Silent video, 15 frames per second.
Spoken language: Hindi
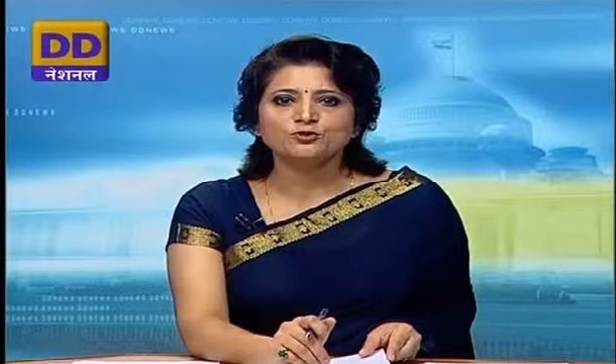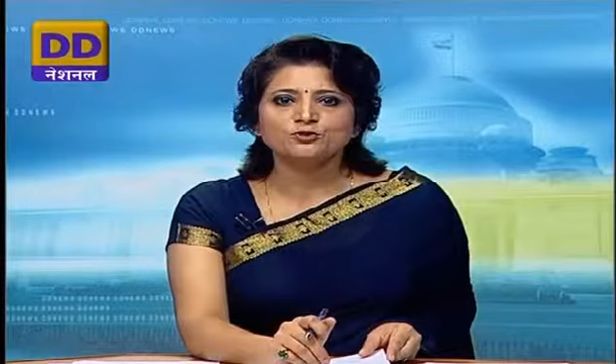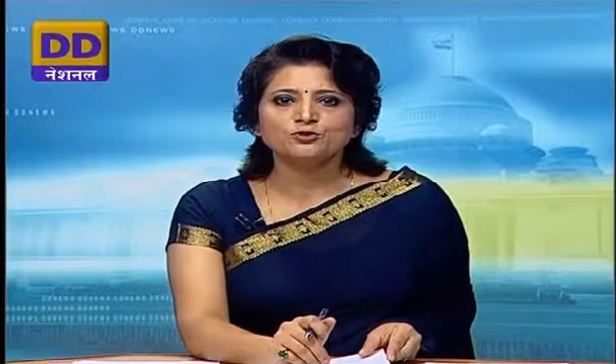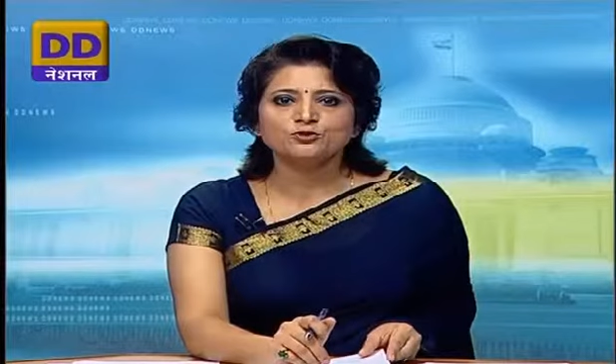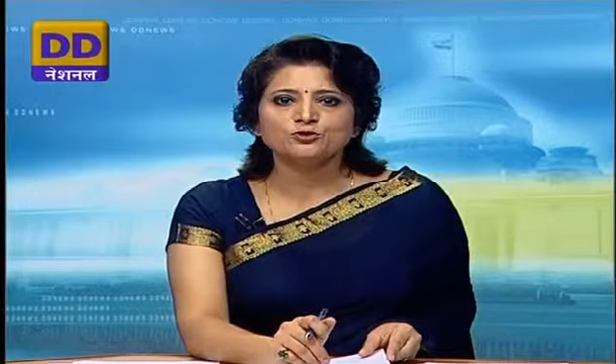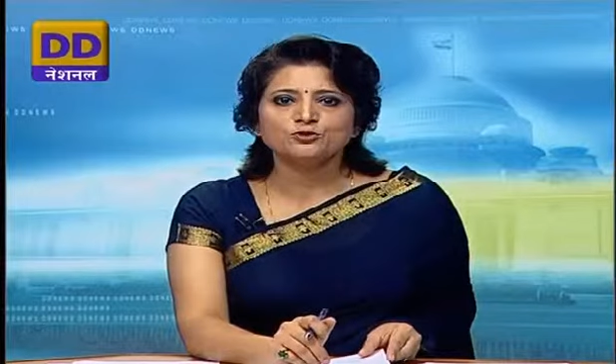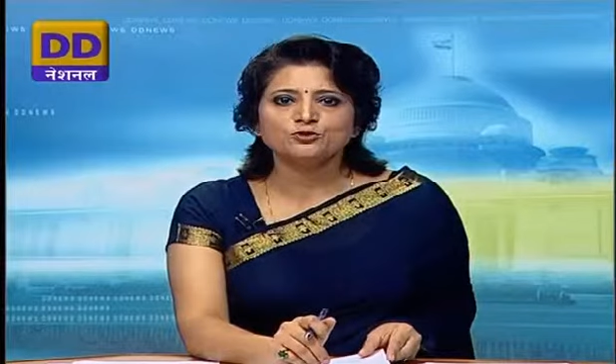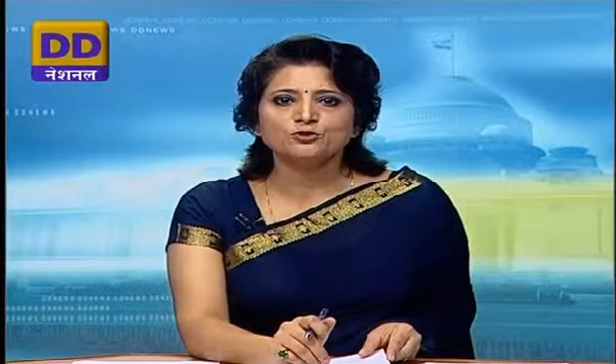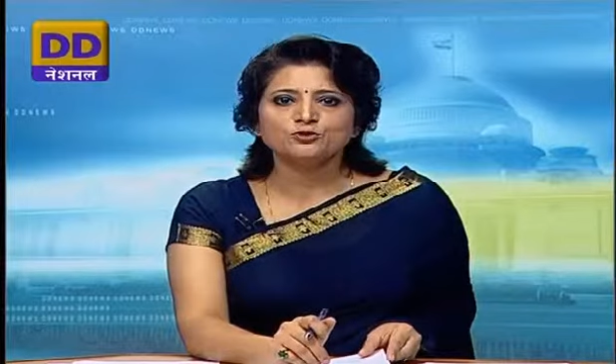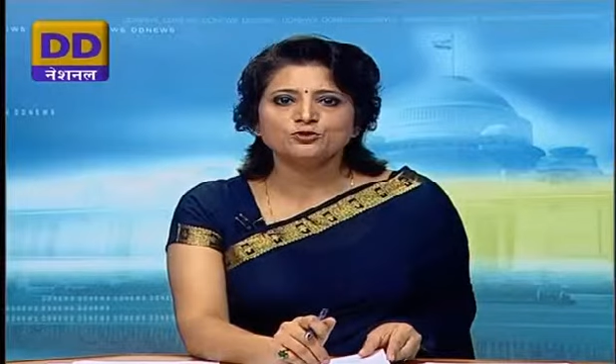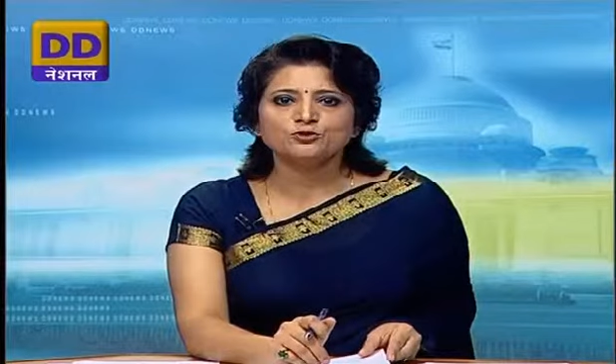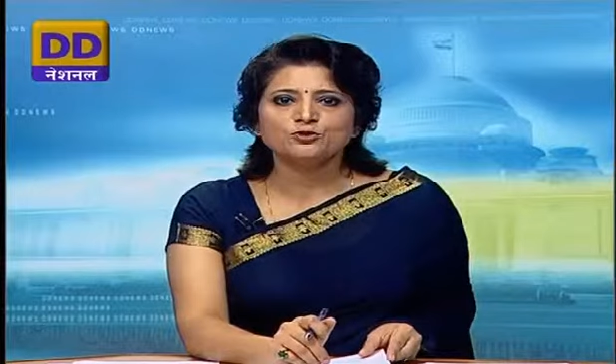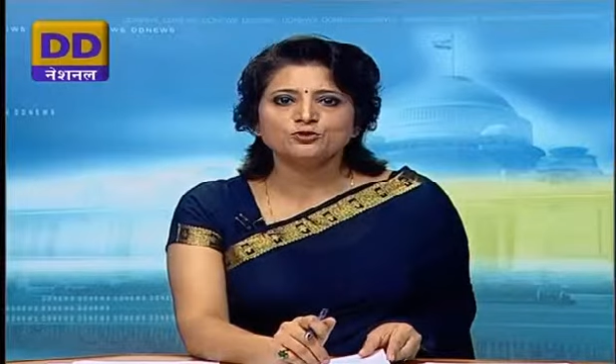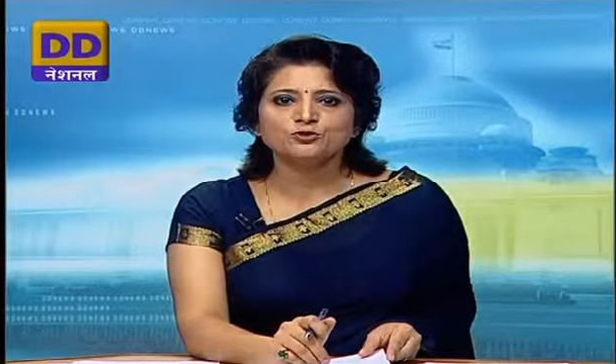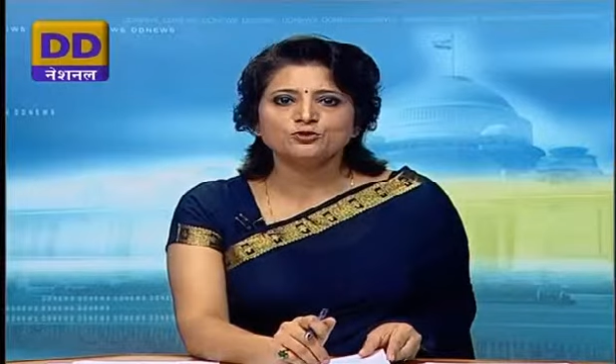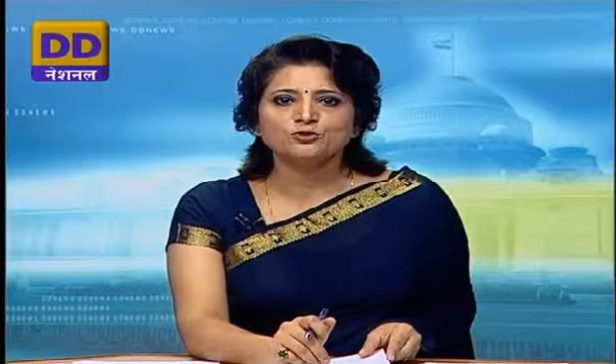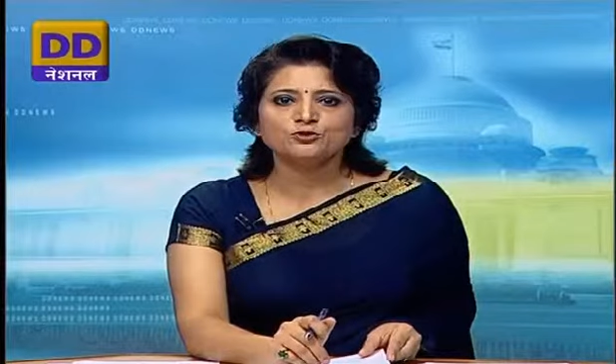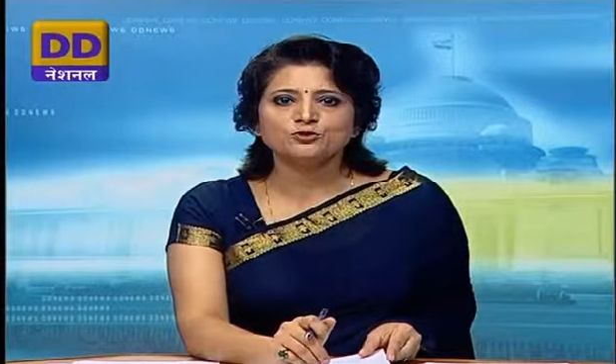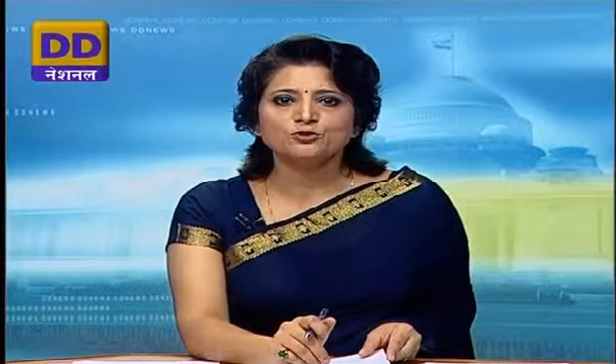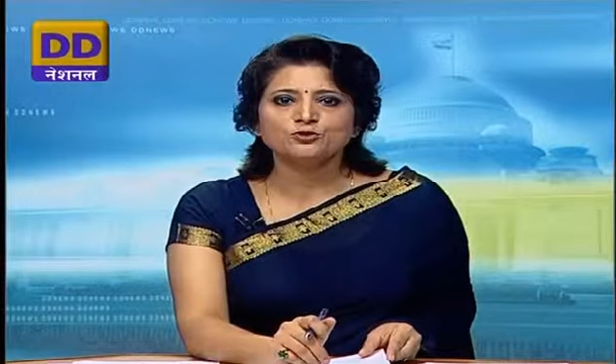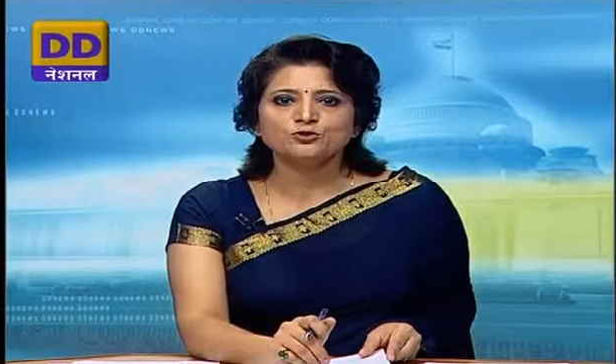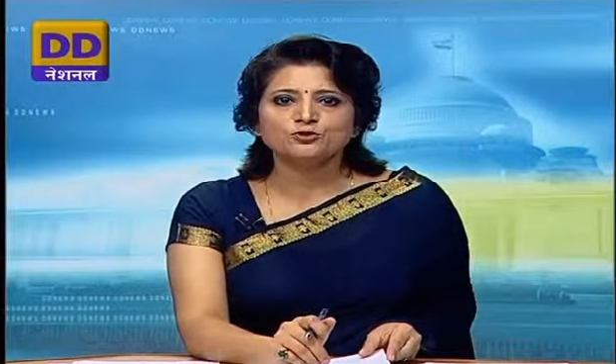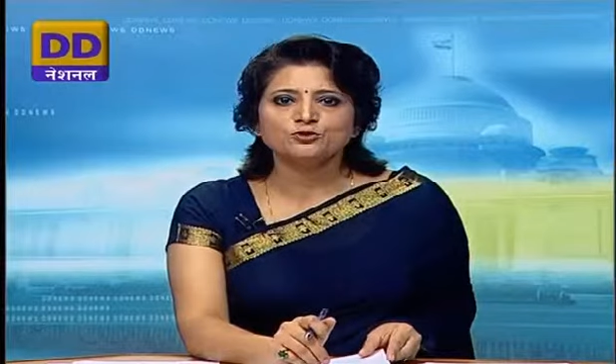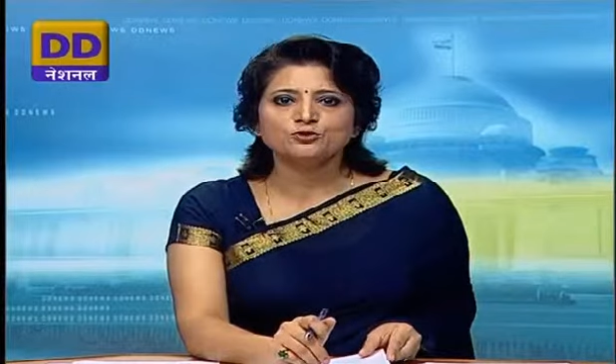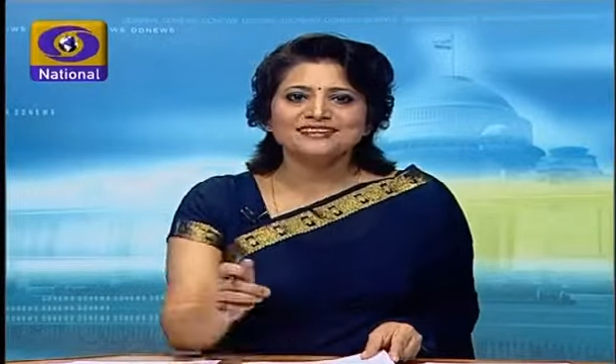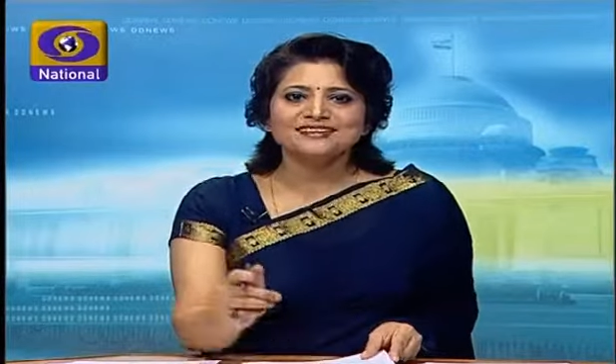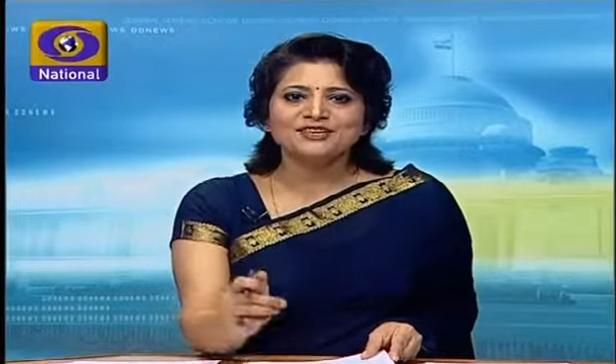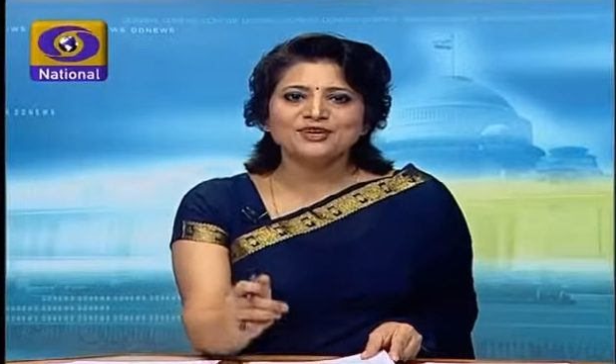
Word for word: करेंगे इस चौथी वरीयता प्राप्त जोड़ी